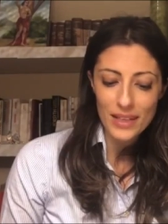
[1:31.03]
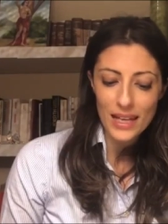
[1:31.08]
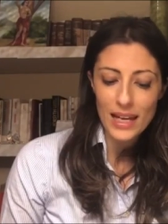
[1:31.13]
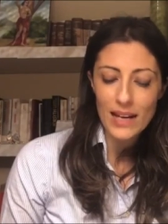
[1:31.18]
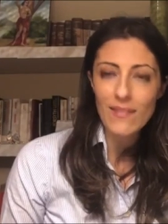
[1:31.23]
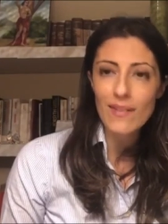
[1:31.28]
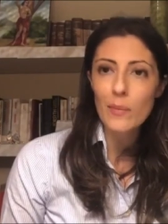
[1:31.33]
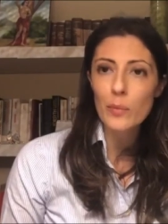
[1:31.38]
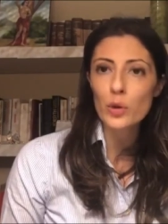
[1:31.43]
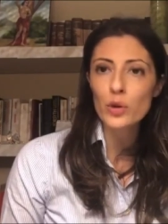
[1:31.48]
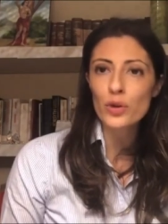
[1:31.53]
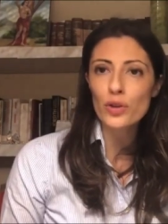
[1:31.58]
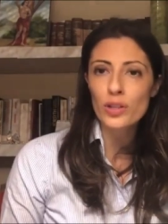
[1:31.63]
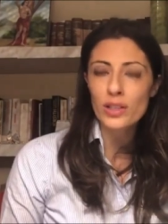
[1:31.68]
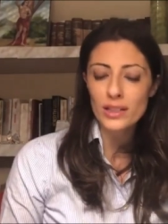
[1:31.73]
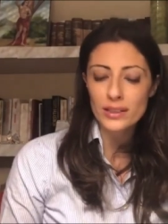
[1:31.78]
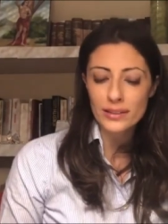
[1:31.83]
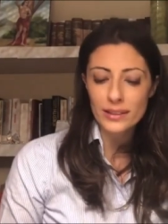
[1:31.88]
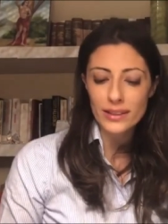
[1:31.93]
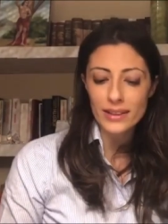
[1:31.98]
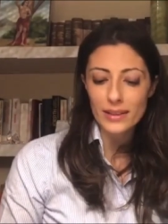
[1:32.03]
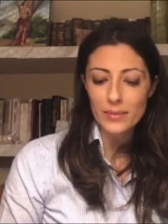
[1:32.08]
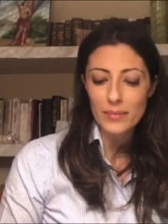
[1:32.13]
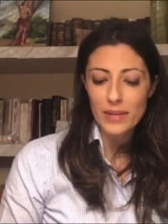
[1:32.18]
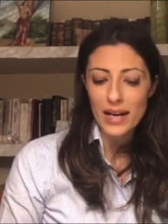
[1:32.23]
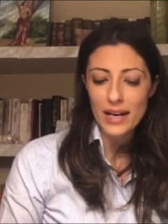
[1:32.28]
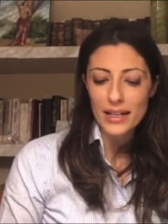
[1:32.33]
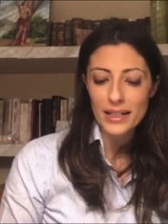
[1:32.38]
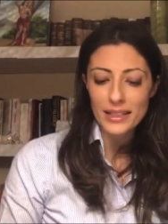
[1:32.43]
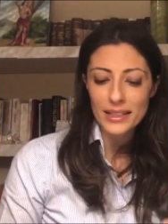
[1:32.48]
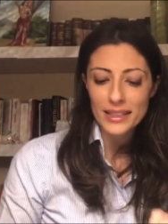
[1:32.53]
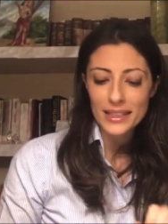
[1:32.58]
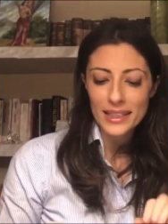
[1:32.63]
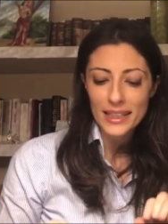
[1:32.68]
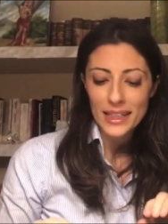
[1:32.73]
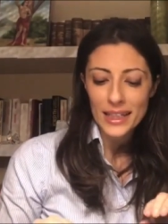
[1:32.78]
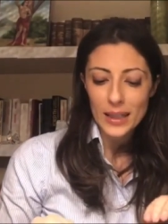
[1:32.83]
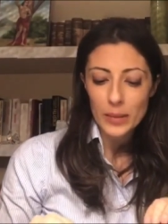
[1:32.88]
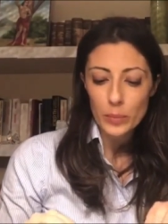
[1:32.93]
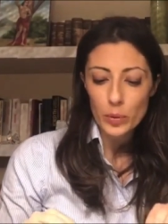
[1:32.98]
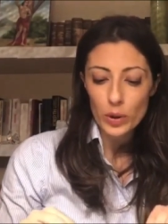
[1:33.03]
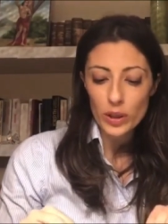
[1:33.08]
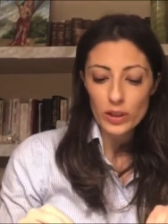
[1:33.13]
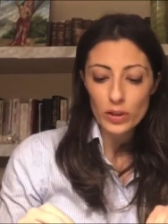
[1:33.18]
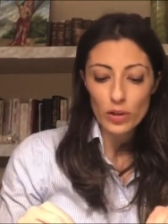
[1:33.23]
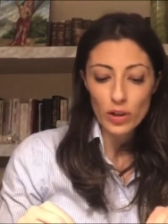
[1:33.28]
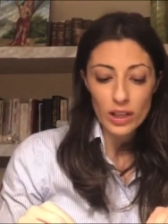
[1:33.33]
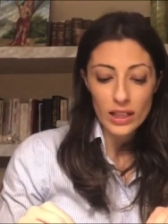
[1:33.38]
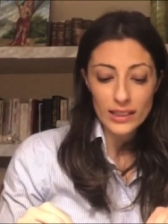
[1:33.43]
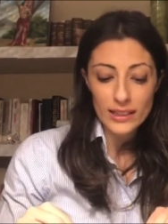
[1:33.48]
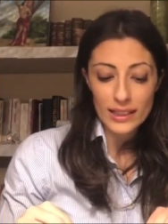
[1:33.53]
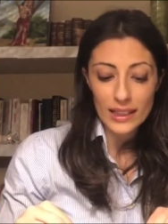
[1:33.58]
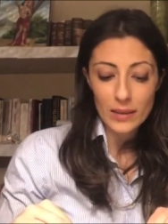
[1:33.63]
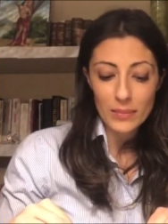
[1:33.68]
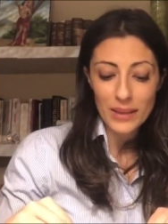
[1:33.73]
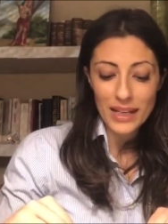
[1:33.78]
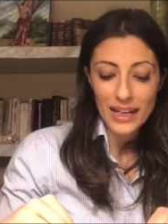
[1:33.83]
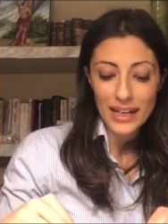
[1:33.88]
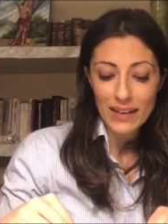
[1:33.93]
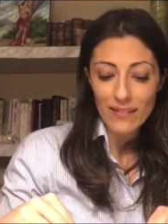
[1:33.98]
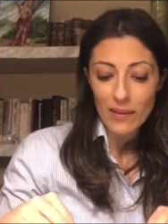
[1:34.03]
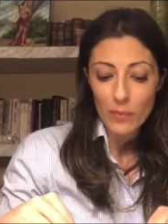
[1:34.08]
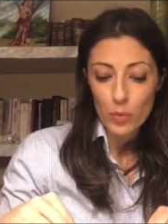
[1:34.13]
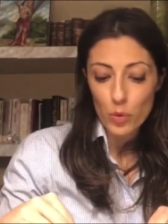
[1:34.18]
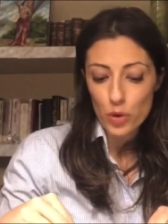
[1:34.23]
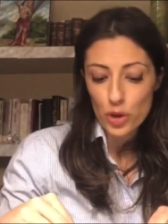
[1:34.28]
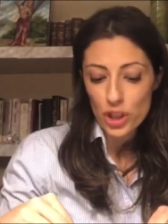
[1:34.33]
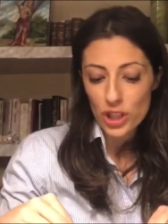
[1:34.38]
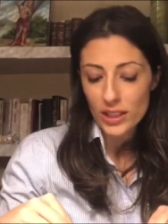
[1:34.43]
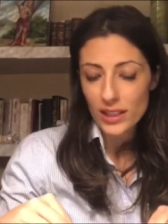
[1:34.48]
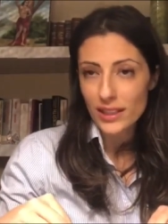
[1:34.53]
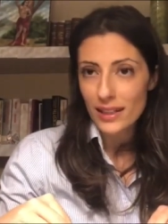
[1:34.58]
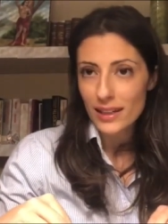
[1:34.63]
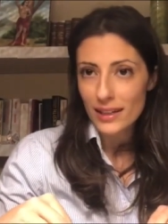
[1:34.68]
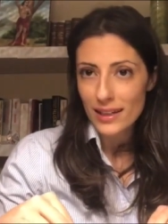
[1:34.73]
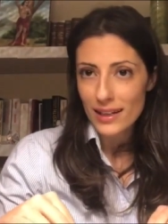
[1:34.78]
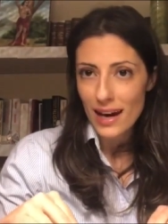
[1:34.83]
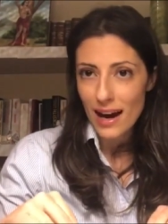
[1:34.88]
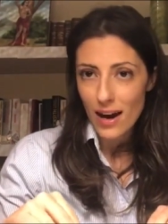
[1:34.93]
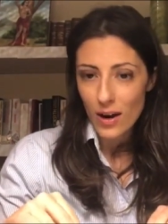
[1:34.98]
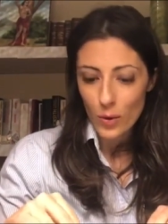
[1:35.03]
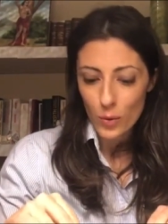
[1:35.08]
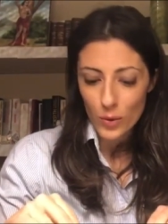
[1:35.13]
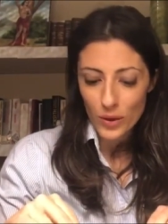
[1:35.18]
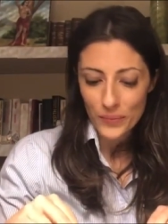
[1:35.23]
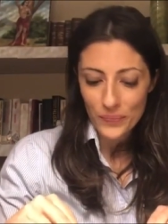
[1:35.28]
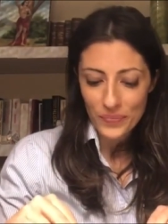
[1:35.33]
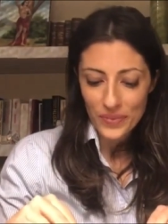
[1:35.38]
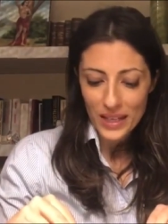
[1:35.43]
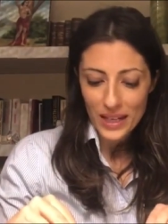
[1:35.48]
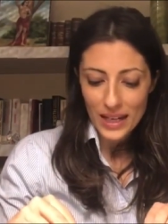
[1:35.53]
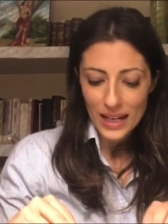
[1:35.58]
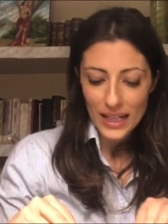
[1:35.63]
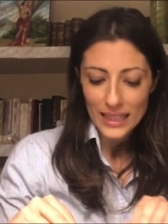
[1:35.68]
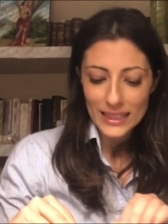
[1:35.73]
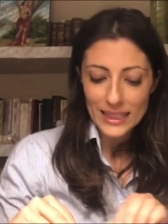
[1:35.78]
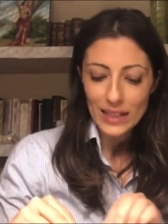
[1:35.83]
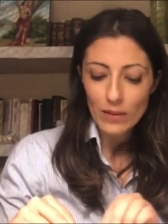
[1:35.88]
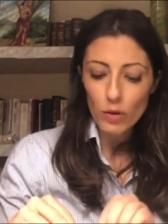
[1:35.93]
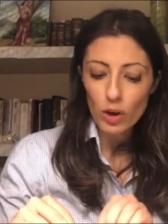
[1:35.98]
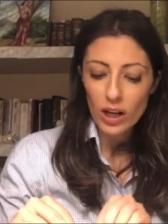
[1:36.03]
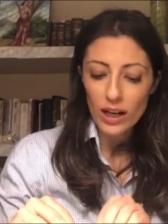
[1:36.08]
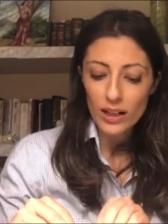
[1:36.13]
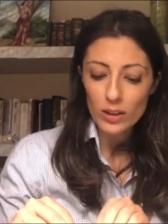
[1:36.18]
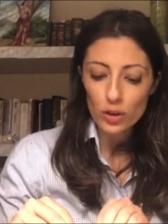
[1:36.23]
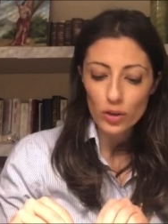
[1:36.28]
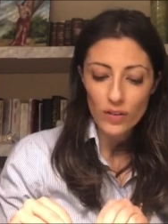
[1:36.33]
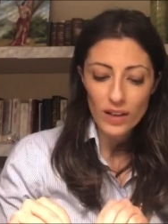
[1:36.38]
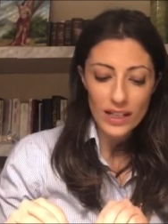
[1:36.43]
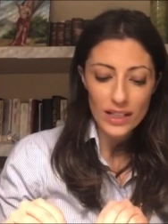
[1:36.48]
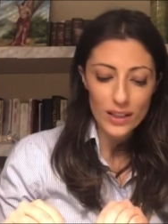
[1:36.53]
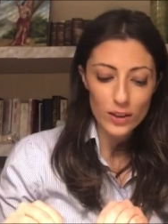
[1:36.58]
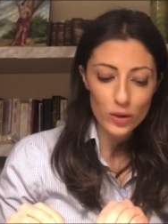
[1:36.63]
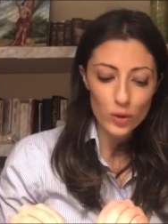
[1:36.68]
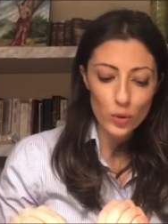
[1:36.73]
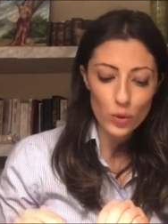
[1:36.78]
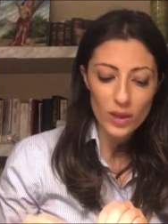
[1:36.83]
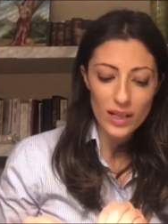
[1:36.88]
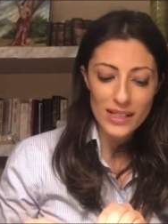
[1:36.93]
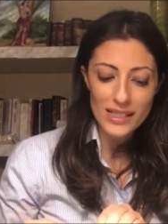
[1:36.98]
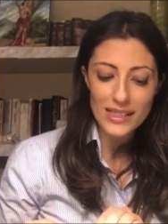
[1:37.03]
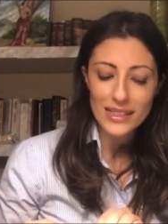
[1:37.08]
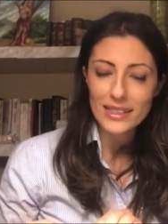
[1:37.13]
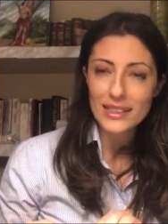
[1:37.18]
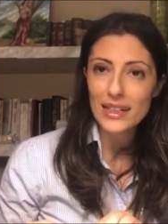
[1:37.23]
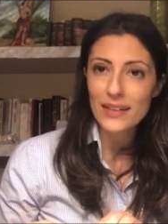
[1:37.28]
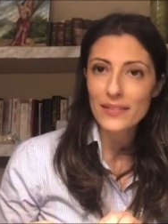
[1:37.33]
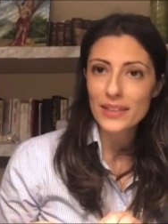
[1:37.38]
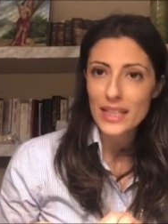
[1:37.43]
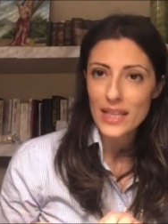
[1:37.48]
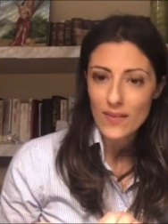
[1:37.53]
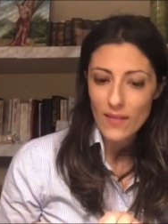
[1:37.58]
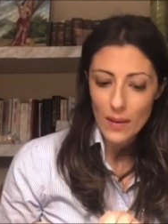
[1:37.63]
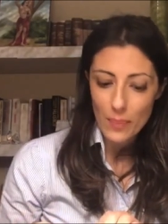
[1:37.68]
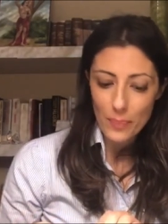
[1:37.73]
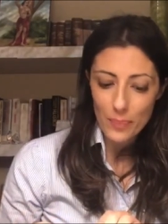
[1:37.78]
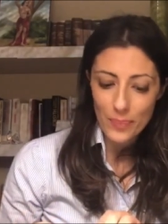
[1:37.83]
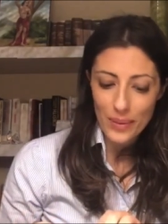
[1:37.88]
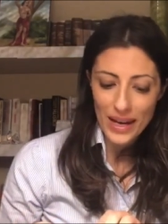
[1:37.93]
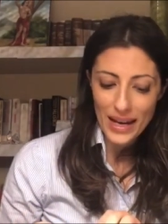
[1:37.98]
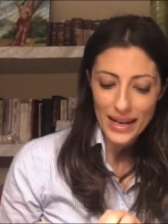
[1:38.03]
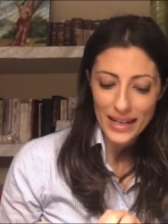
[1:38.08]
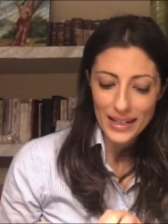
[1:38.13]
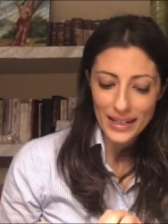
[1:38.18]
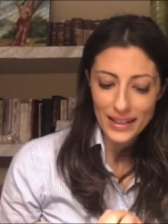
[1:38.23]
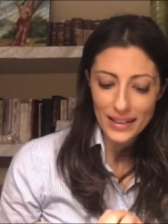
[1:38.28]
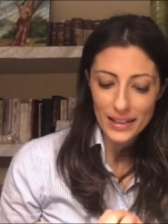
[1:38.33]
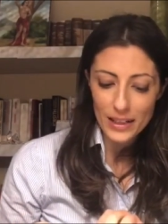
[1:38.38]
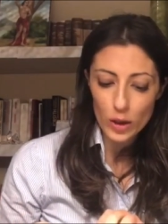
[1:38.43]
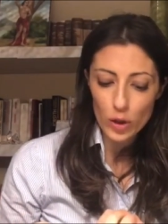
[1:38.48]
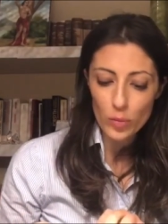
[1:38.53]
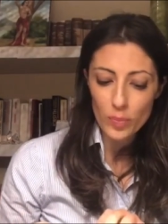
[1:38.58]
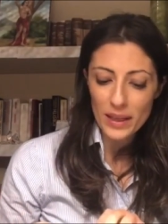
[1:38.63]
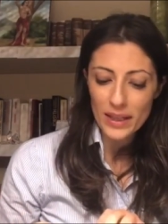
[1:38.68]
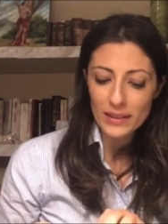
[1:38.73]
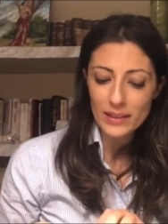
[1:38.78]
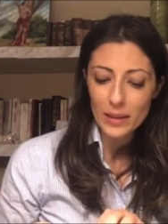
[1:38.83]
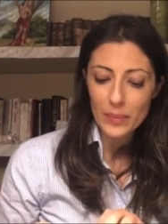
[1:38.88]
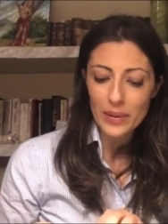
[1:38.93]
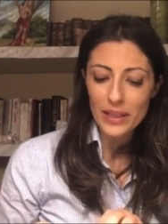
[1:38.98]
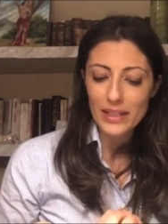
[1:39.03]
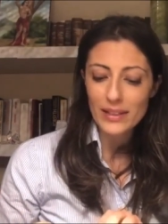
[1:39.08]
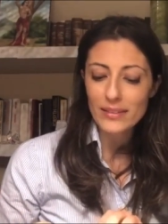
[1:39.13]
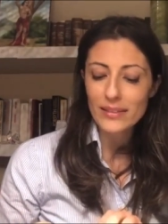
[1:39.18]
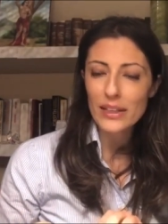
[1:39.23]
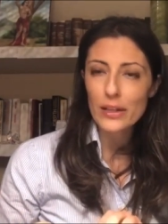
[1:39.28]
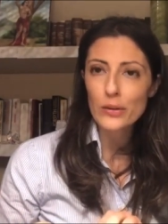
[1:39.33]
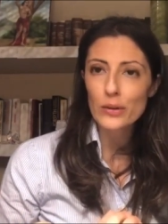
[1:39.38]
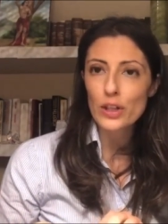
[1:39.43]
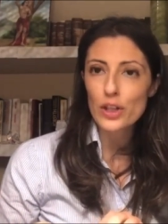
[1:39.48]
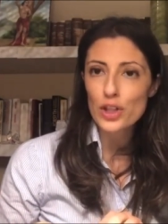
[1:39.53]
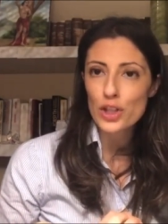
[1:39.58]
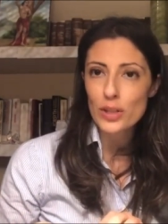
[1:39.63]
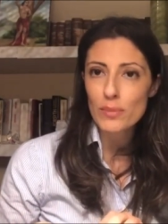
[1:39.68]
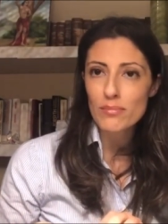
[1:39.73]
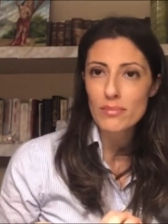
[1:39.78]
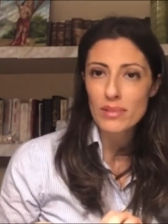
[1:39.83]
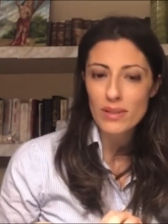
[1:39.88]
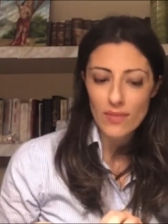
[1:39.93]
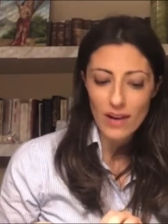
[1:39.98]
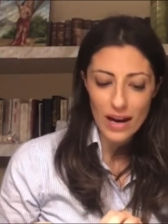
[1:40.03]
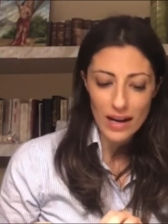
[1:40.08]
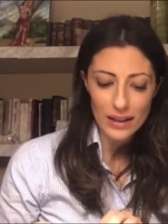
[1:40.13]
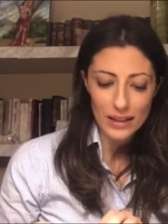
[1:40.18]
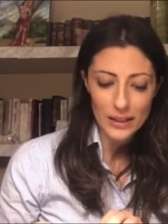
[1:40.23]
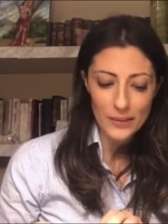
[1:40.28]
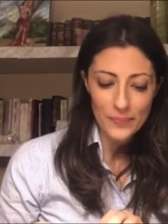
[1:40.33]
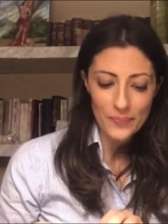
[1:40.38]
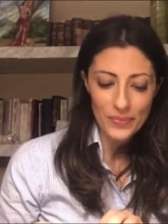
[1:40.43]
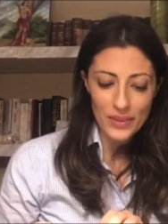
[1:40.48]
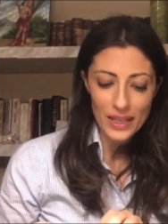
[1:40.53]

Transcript: Eravamo tornati al mare. Più che tornati al mare eravamo usciti all'acqua. A tavola la tovaglia azzurra si intravedeva appena, ricoperta per intero da cibi vari.